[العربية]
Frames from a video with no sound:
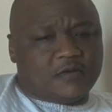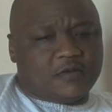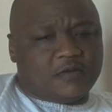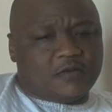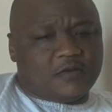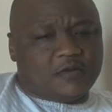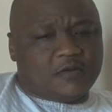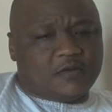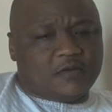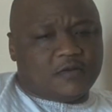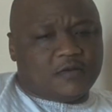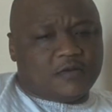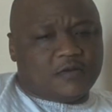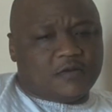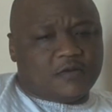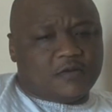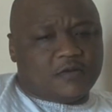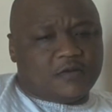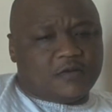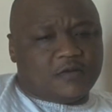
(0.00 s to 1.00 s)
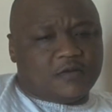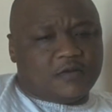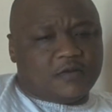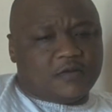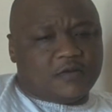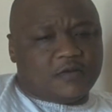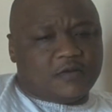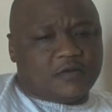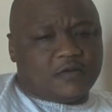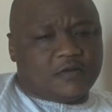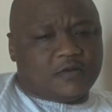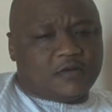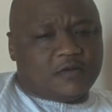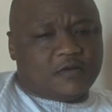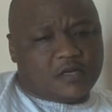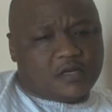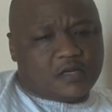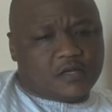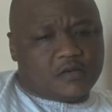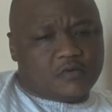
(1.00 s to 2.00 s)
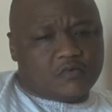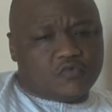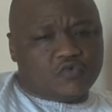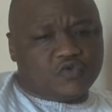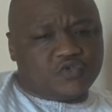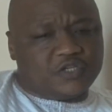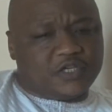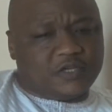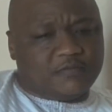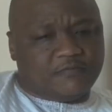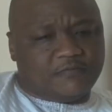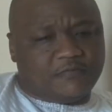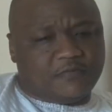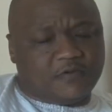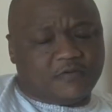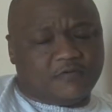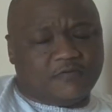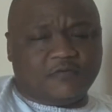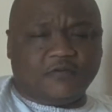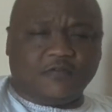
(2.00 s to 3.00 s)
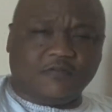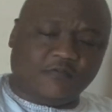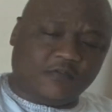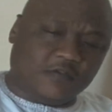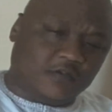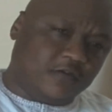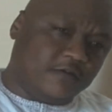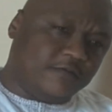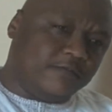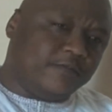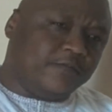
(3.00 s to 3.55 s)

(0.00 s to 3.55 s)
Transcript: والود ونريد أن نسهم في في في